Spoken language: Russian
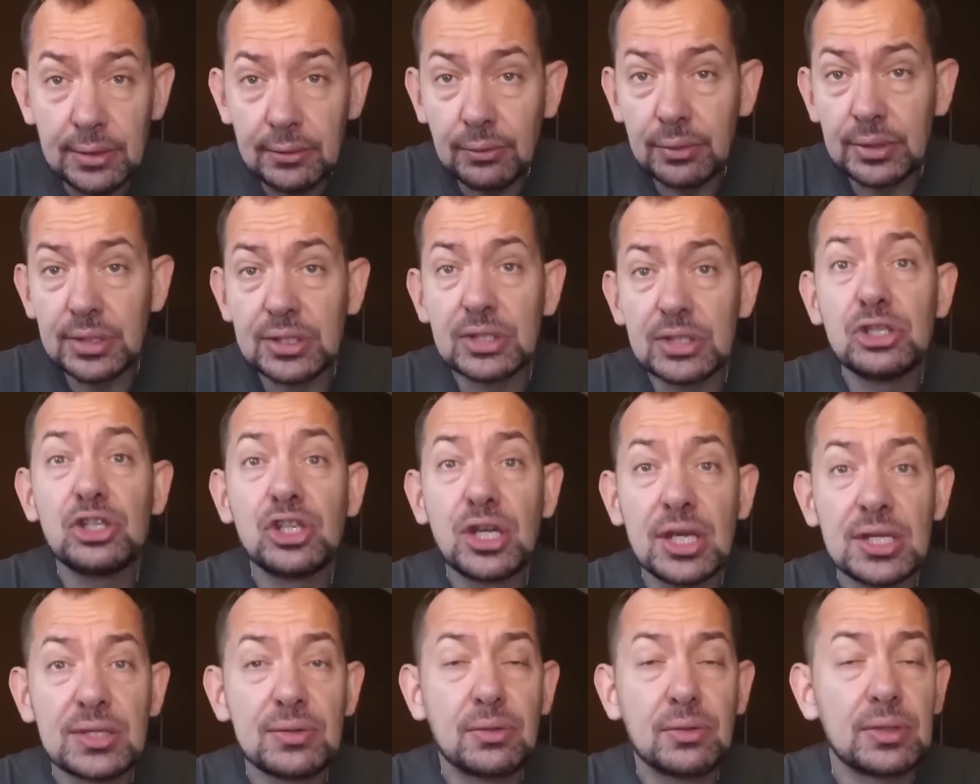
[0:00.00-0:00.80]
И вот
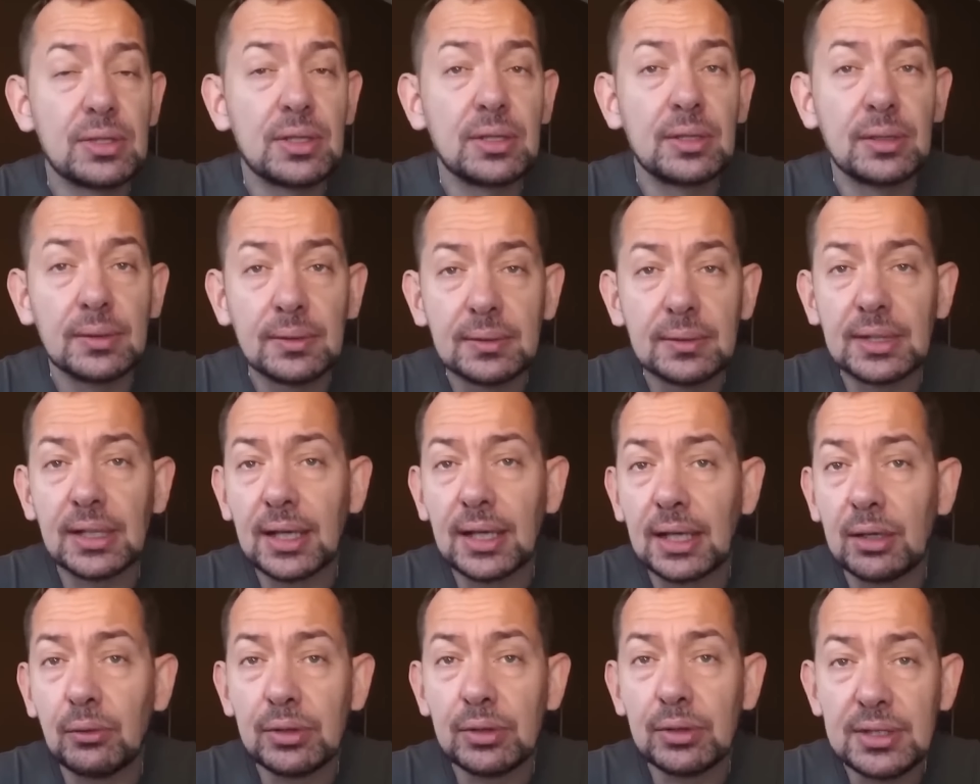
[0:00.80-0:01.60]
сейчас вот э,
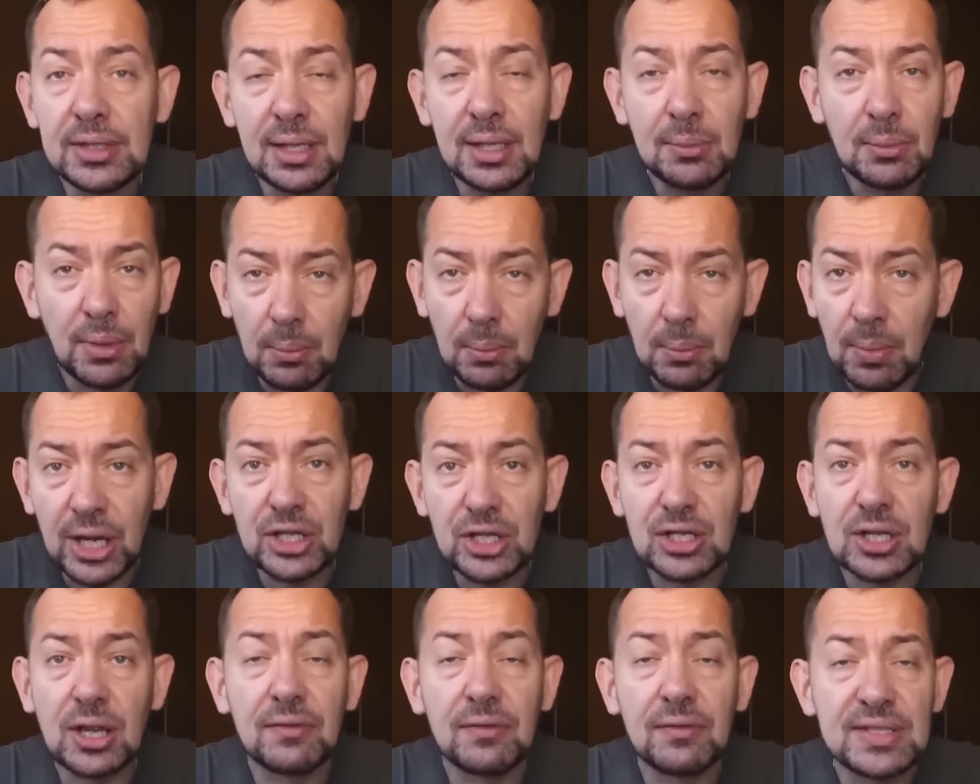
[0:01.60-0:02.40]
такая вот тема
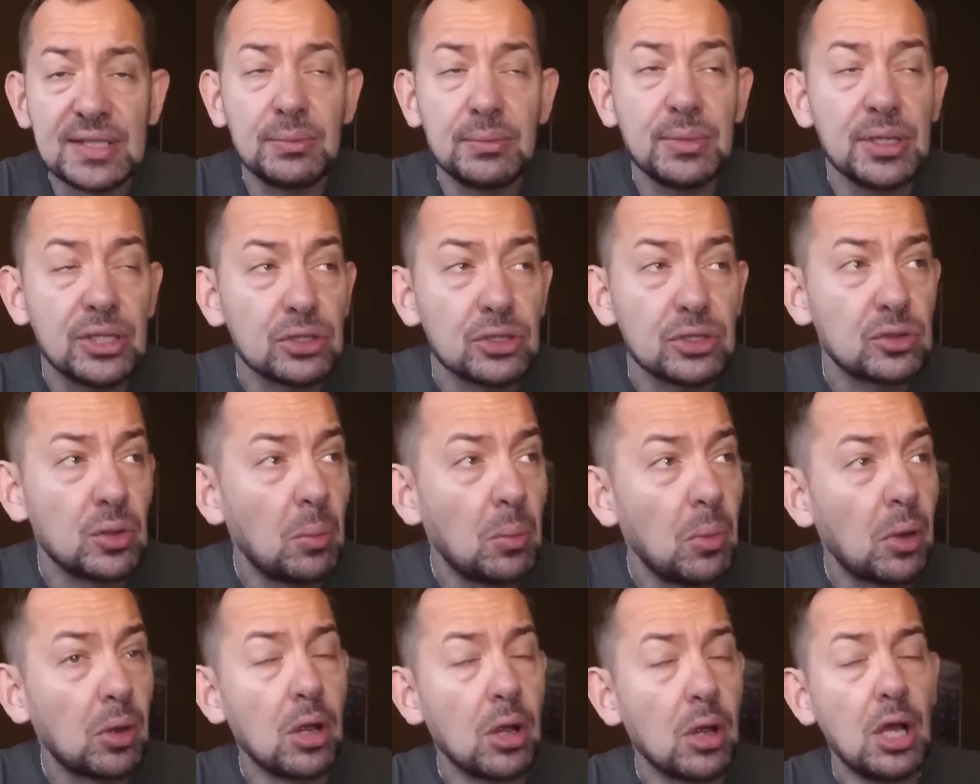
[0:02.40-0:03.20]
прошла в СМИ,
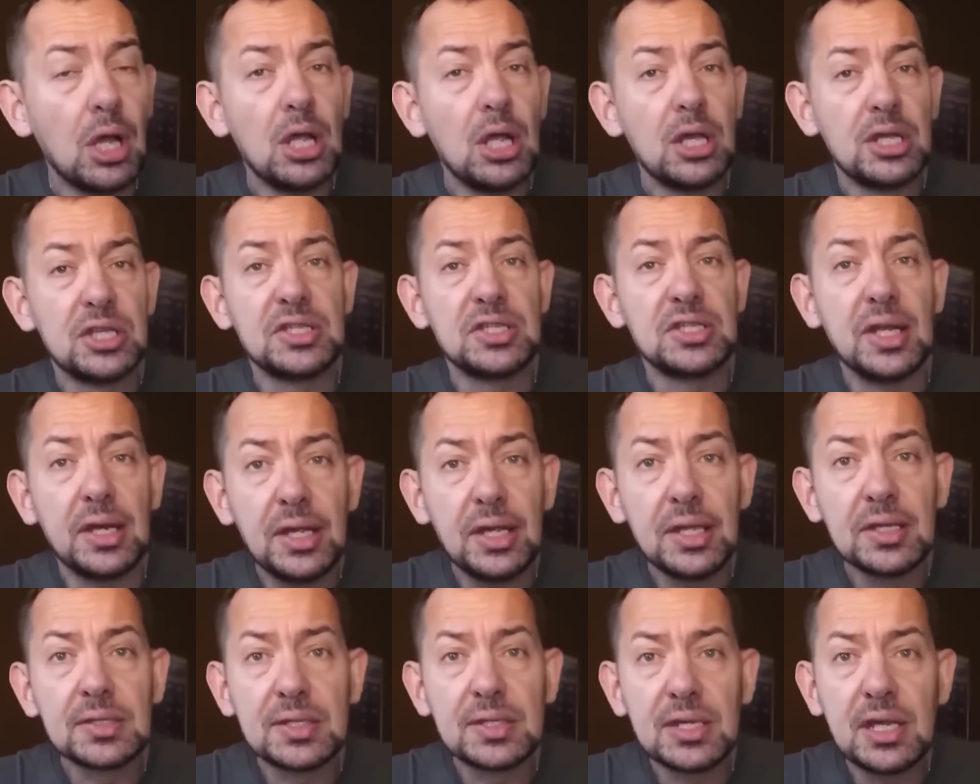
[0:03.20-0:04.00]
что, мол,
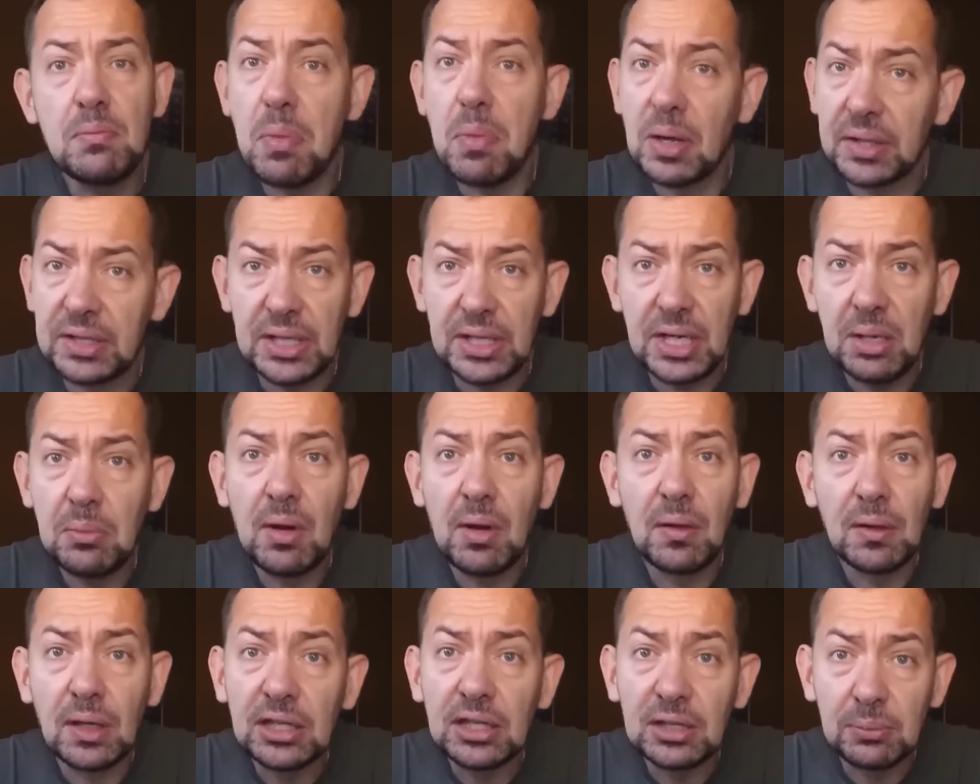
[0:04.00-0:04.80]
Зеленский
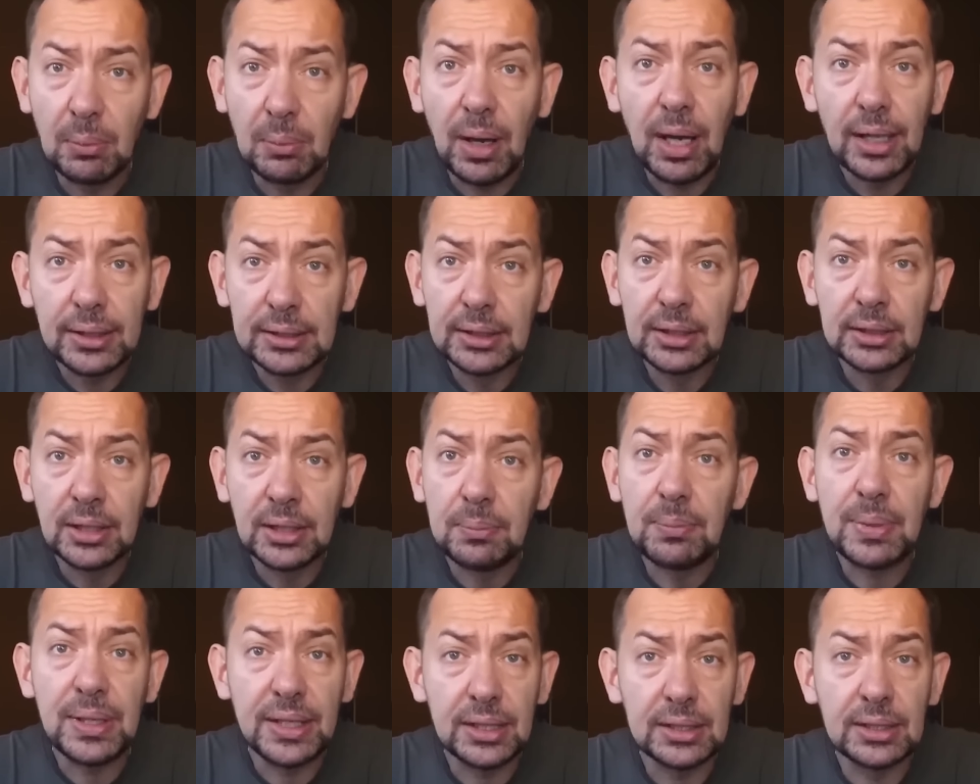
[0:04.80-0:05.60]
потребовал от
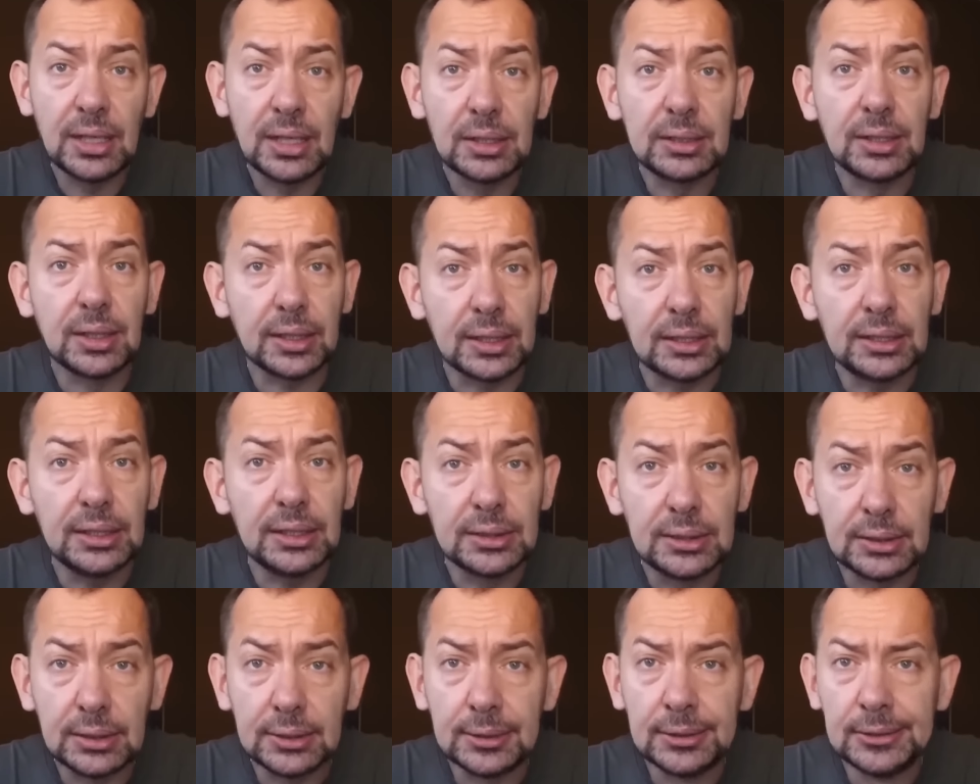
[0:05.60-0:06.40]
Байдена передать
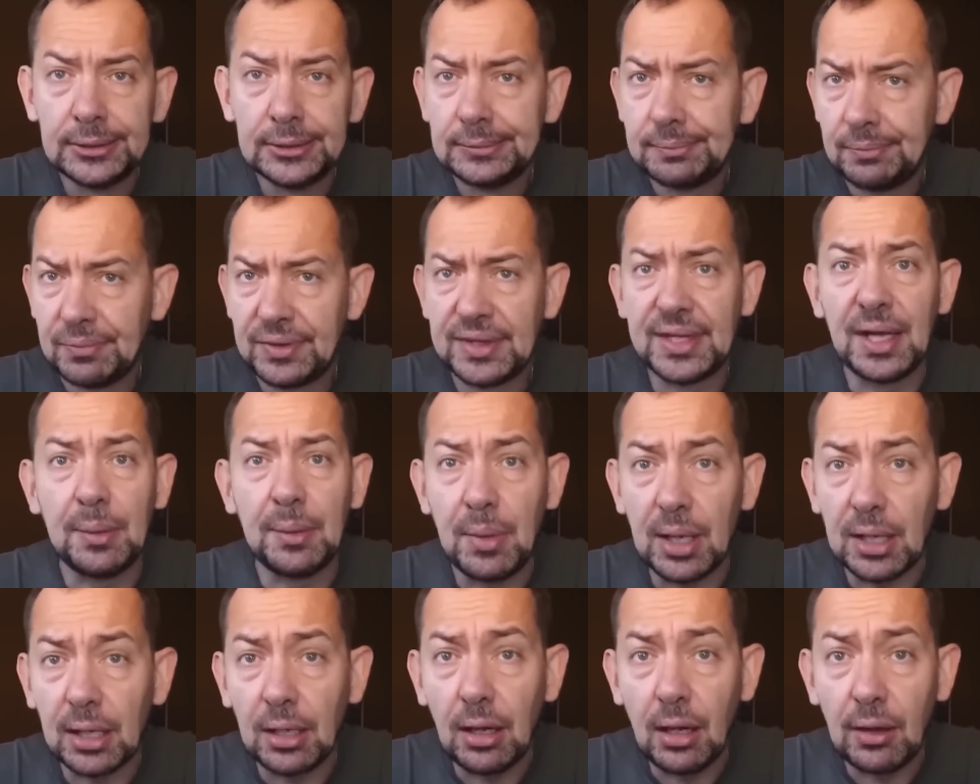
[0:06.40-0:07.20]
ракеты
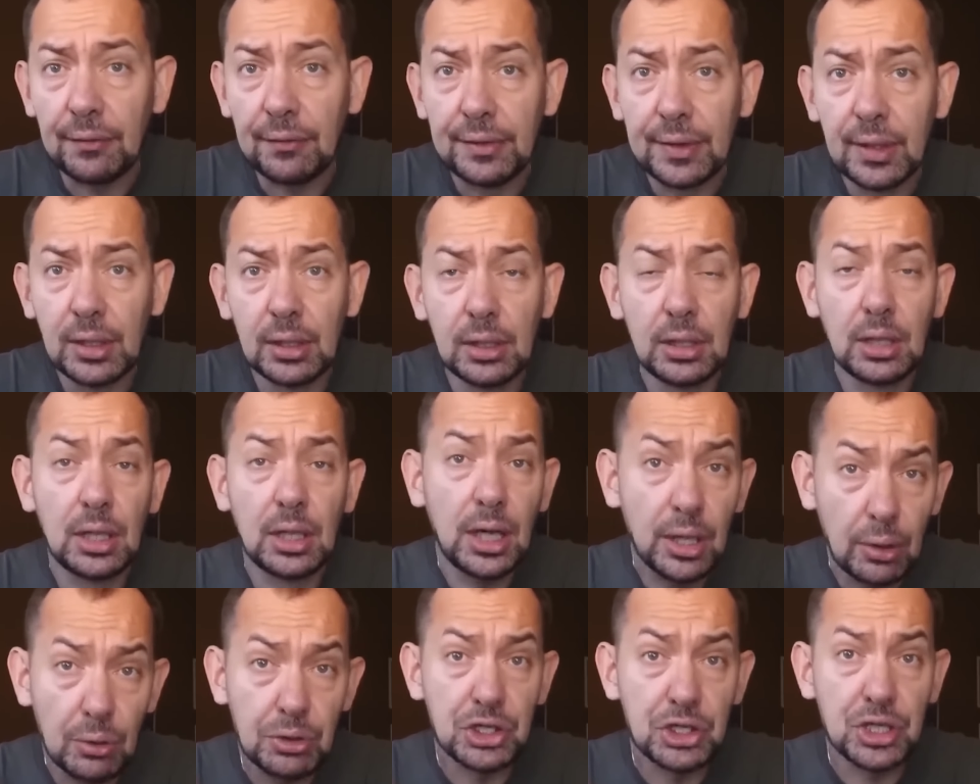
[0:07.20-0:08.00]
«Томагавк».
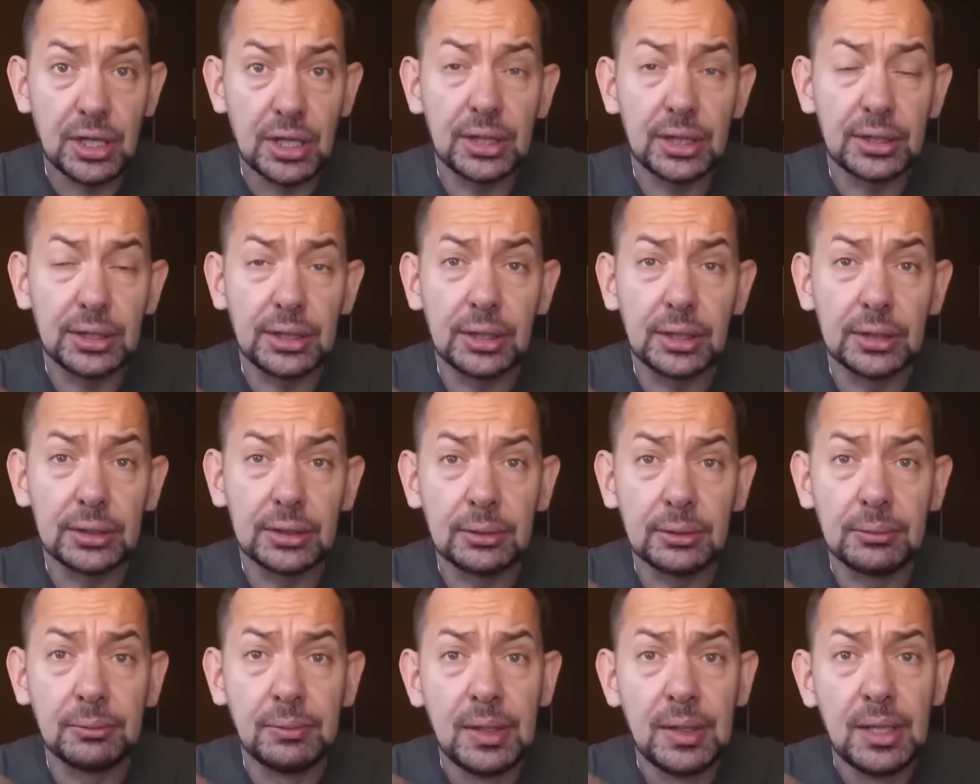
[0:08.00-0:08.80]
Хорошие
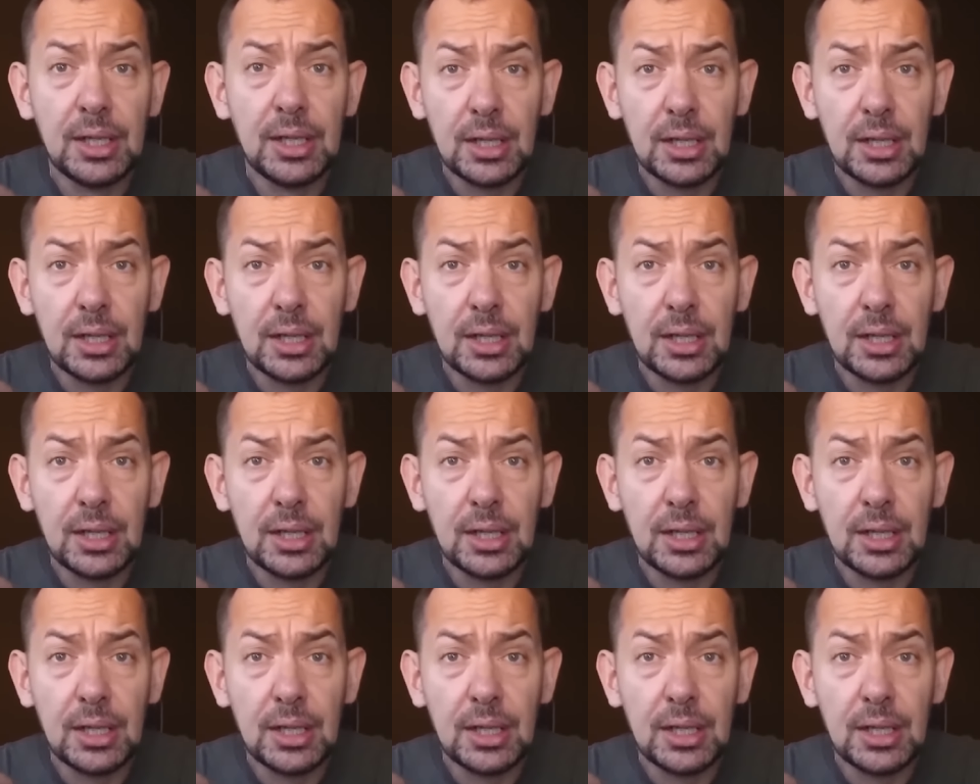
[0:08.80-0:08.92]
ракеты.